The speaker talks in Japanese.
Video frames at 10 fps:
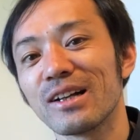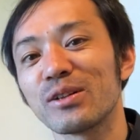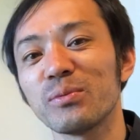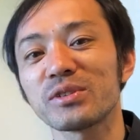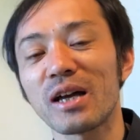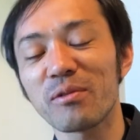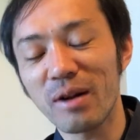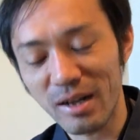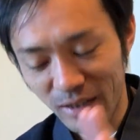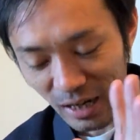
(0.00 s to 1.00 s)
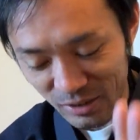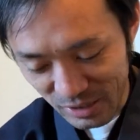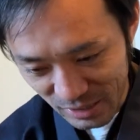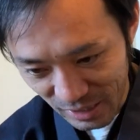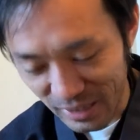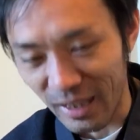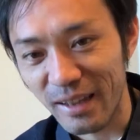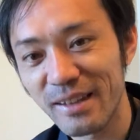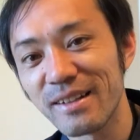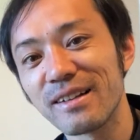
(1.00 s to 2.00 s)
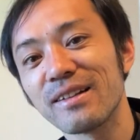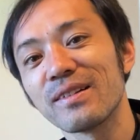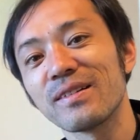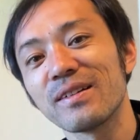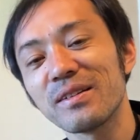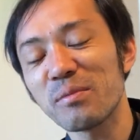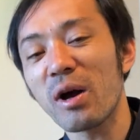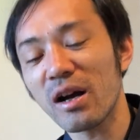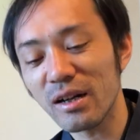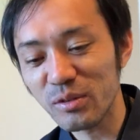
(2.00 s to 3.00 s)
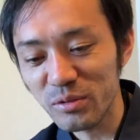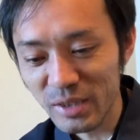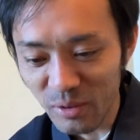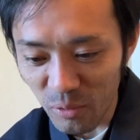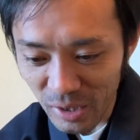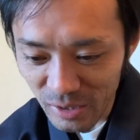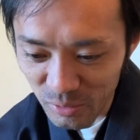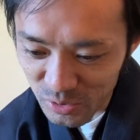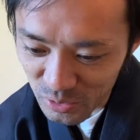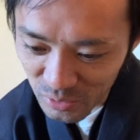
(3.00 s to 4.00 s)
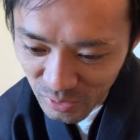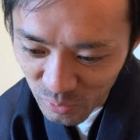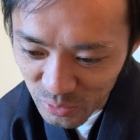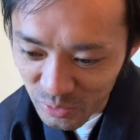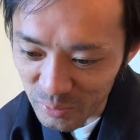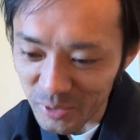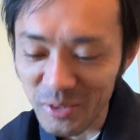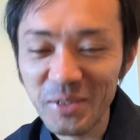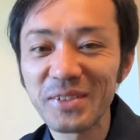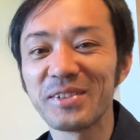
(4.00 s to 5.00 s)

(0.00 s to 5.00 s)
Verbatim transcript: 久保さんは確認できないでも墓の上にお金をちょっとね置いときますよ